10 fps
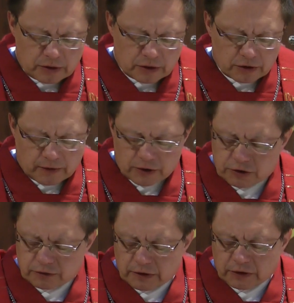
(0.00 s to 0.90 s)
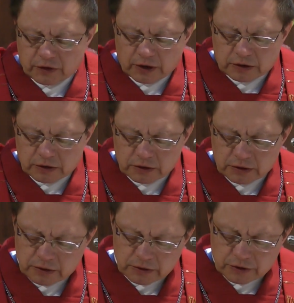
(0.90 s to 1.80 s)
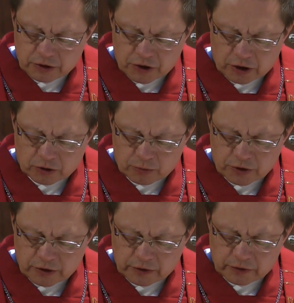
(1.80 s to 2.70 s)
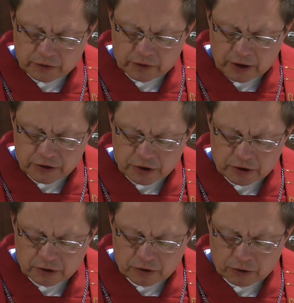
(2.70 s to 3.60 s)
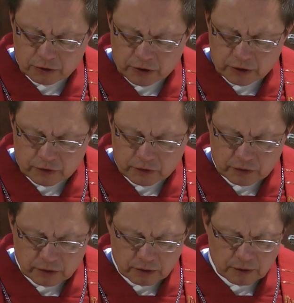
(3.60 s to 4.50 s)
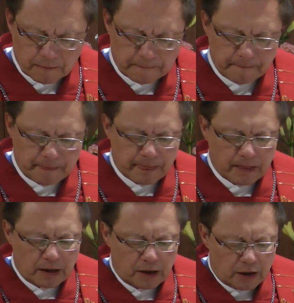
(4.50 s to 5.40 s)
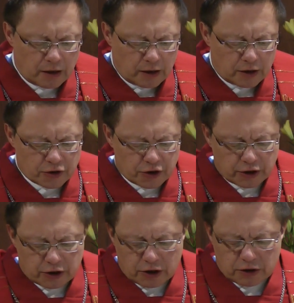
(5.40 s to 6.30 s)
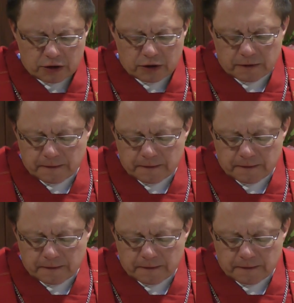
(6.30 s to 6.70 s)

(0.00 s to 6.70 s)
dwa, trzy wersety. Księża, dobrze znacie ten kontekst, y, że kiedy